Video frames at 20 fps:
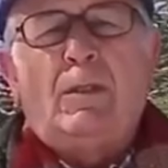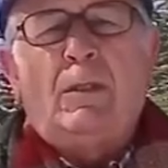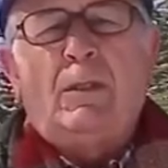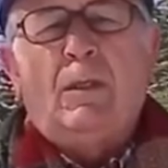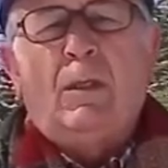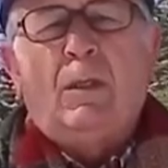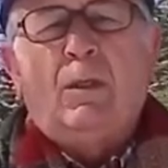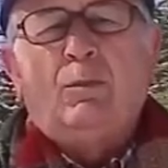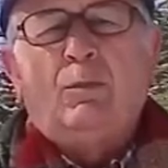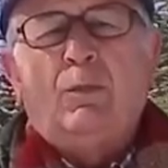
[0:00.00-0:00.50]

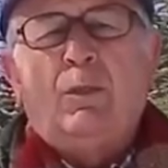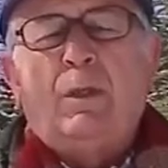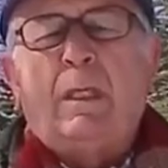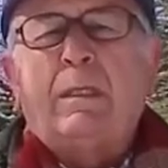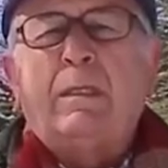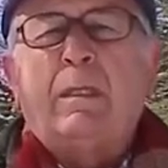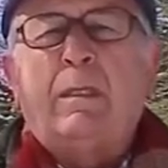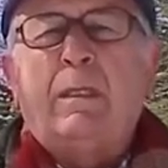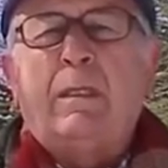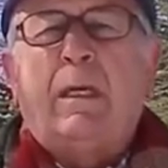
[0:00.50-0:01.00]
için bu
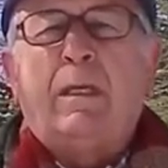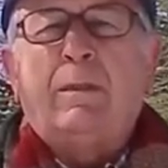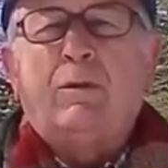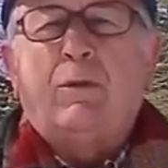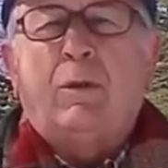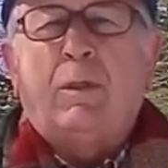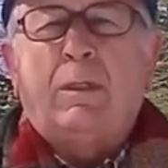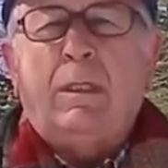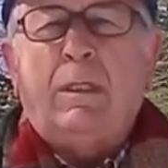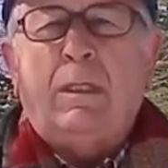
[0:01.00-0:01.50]
yasa daha
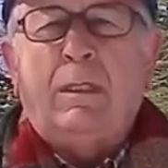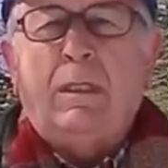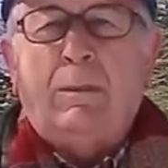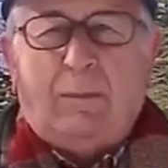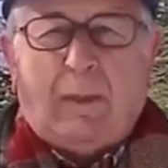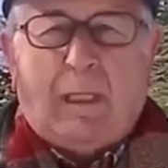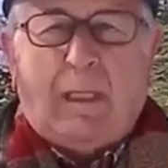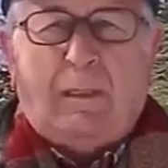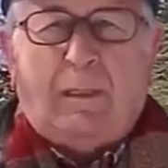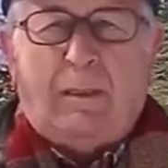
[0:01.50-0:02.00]
sonra da
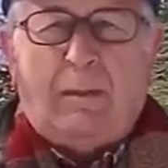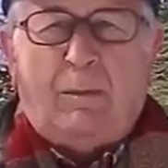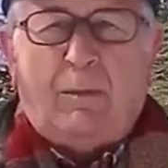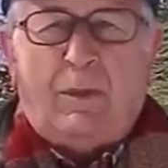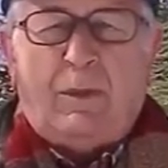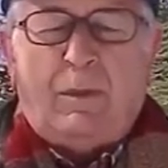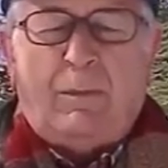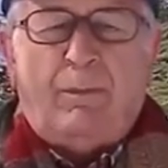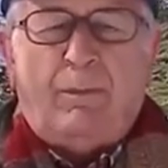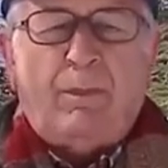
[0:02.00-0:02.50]
iptal
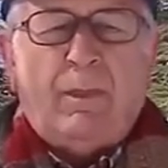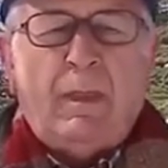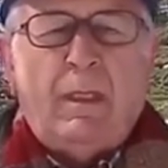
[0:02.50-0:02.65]
edilmiş.